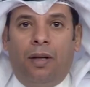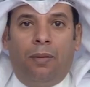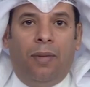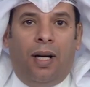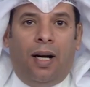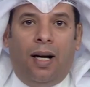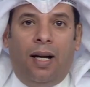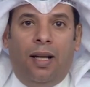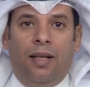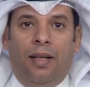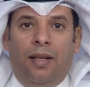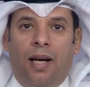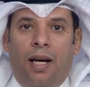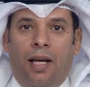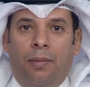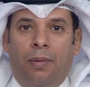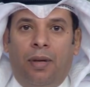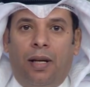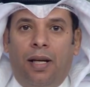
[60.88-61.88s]
معالي
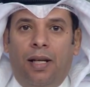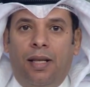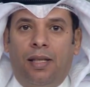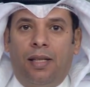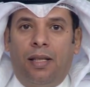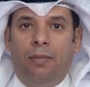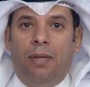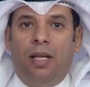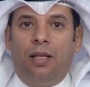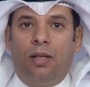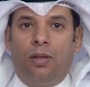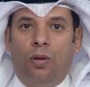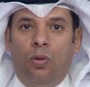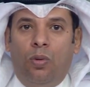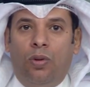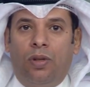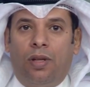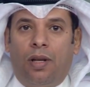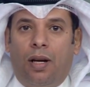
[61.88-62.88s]
نائب رئيس مجلس
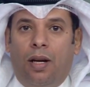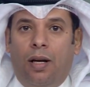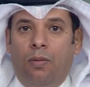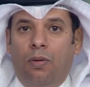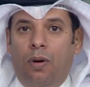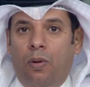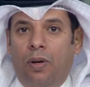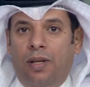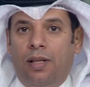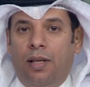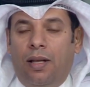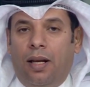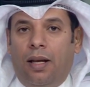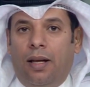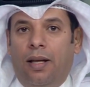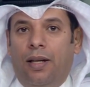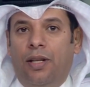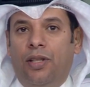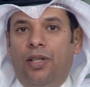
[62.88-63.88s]
الوزراء ووزير
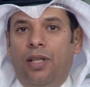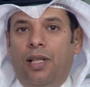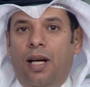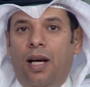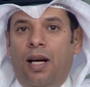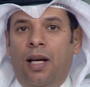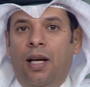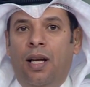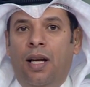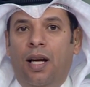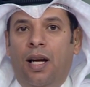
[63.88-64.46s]
الخارجية